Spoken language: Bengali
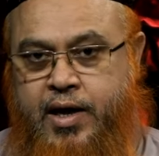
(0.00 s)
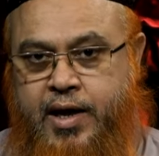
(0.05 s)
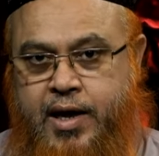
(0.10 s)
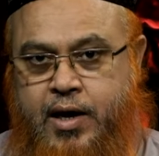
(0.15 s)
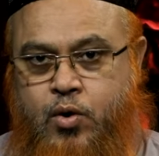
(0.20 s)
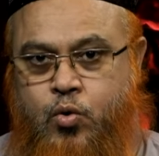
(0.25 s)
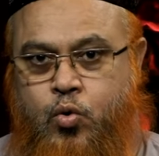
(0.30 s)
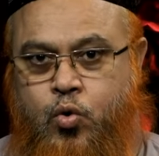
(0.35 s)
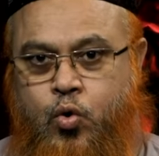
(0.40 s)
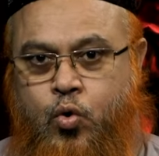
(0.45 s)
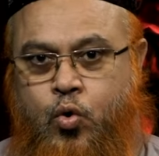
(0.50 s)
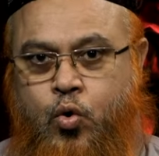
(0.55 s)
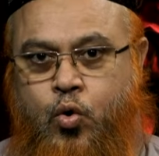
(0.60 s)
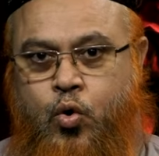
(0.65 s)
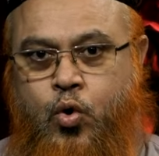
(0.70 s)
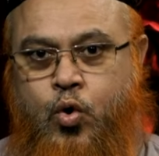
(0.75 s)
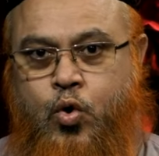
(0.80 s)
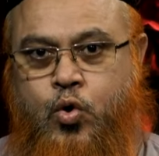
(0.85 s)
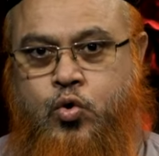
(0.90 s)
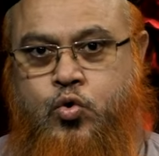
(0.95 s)
এগুলো
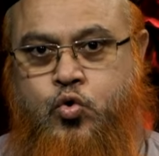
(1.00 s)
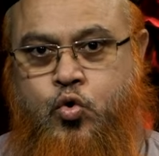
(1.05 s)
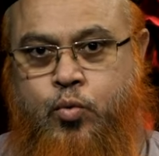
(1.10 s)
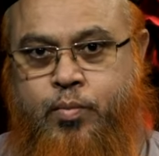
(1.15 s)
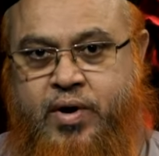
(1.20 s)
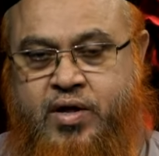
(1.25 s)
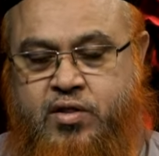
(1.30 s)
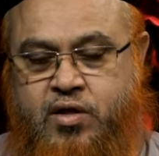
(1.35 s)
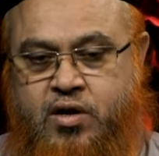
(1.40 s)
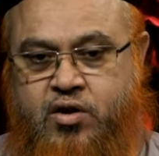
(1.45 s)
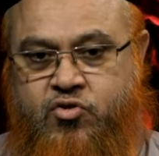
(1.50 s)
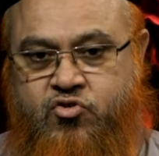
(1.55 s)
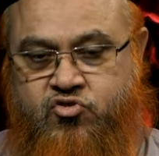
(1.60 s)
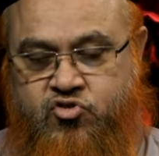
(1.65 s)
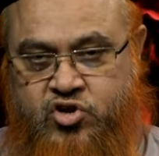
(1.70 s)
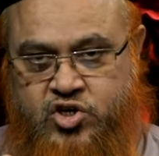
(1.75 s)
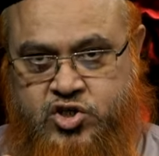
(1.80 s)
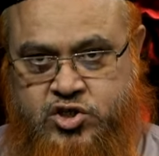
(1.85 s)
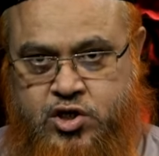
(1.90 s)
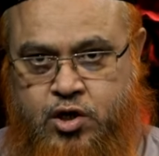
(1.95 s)
তোমাদের
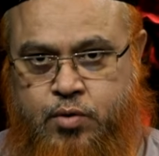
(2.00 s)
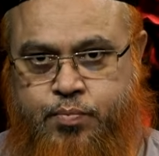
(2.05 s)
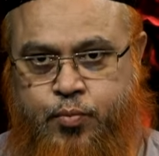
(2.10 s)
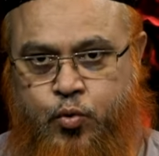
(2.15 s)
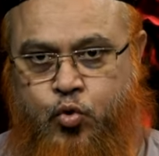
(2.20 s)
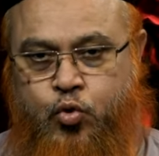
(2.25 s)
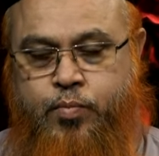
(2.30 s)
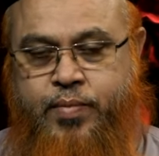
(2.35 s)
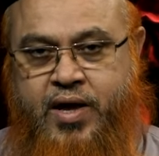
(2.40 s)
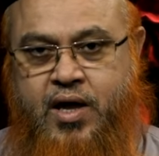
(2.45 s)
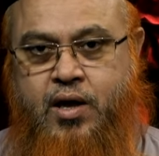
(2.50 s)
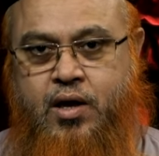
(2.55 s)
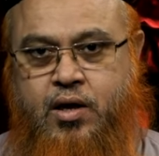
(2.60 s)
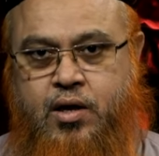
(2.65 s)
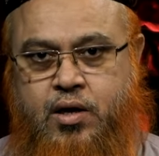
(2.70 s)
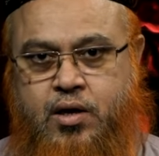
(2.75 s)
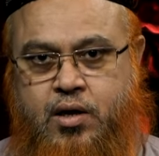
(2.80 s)
সৃষ্টির পূর্বেই